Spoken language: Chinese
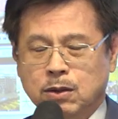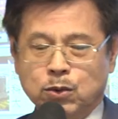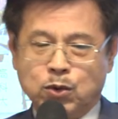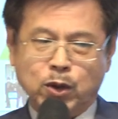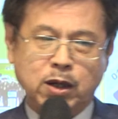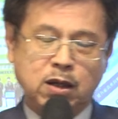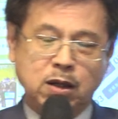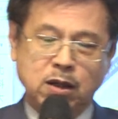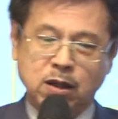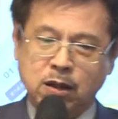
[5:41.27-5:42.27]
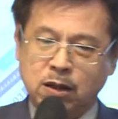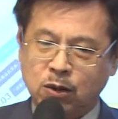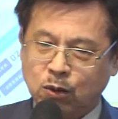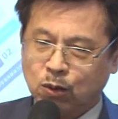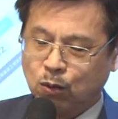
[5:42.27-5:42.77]
所以
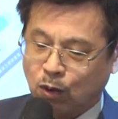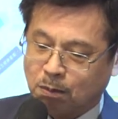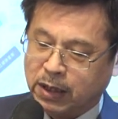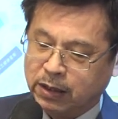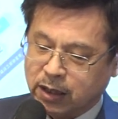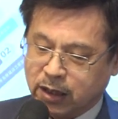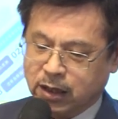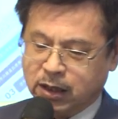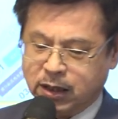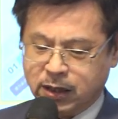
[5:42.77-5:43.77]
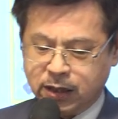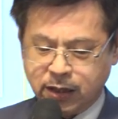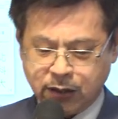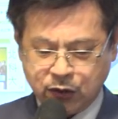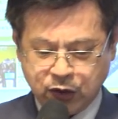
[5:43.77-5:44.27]
我们的
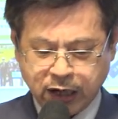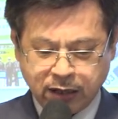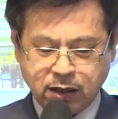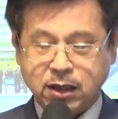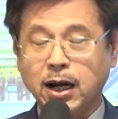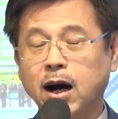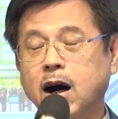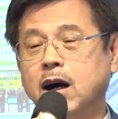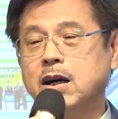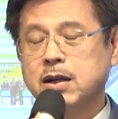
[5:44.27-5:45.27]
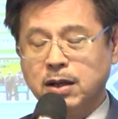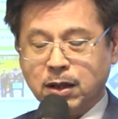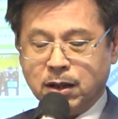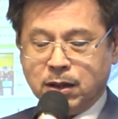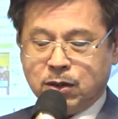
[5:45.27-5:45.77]
建议了哈，
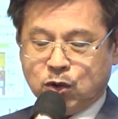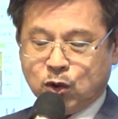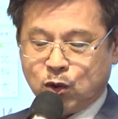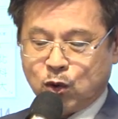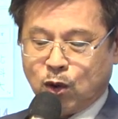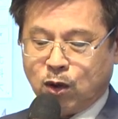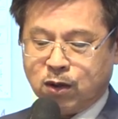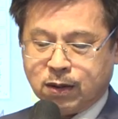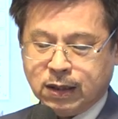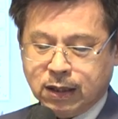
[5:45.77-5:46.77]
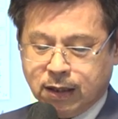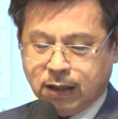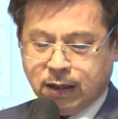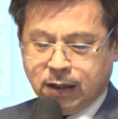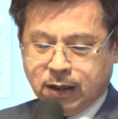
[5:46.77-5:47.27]
就是说
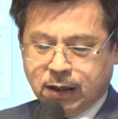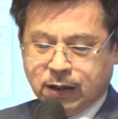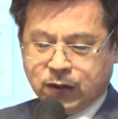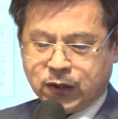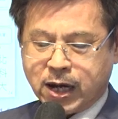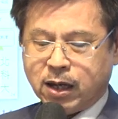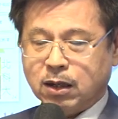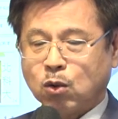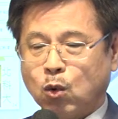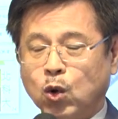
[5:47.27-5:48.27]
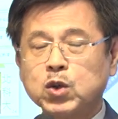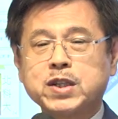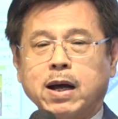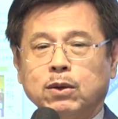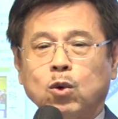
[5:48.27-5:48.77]
在国
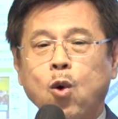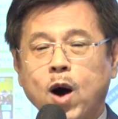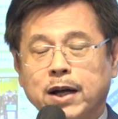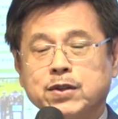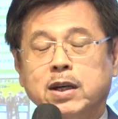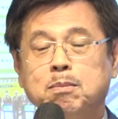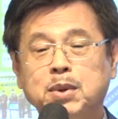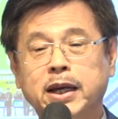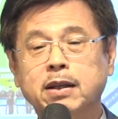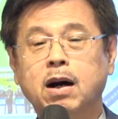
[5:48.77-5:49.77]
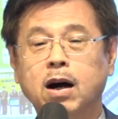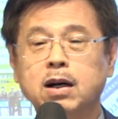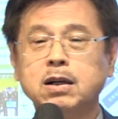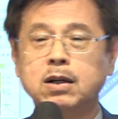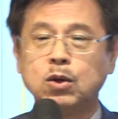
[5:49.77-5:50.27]
产化这边哈，
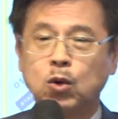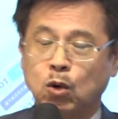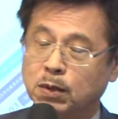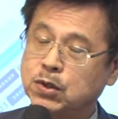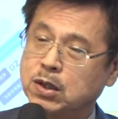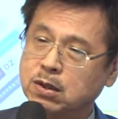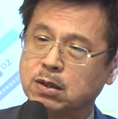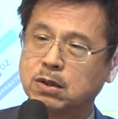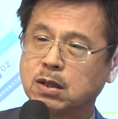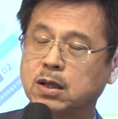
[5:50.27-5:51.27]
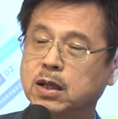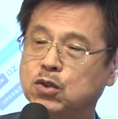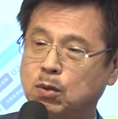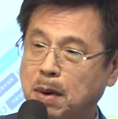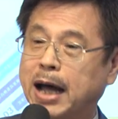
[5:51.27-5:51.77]
我们其实是可以
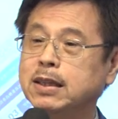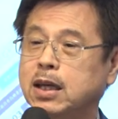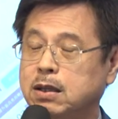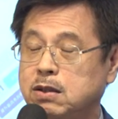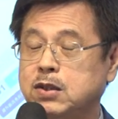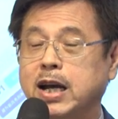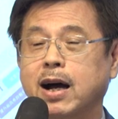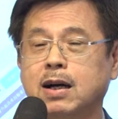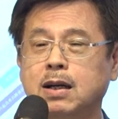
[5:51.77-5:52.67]
去盘点一下，